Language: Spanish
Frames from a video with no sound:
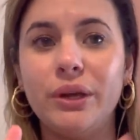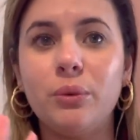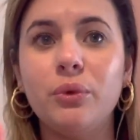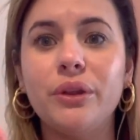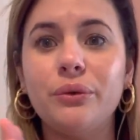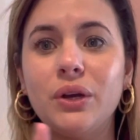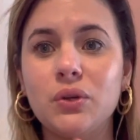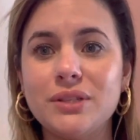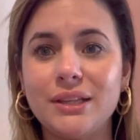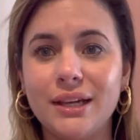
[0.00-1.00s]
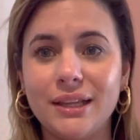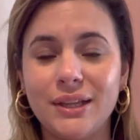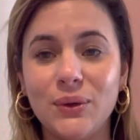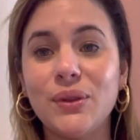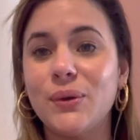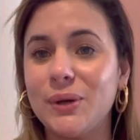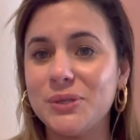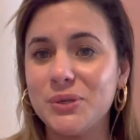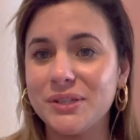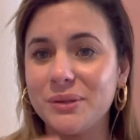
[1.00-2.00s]
a acomodar unas cositas que tengo de
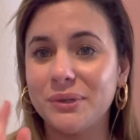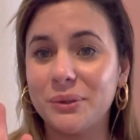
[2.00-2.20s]
decoración que se voy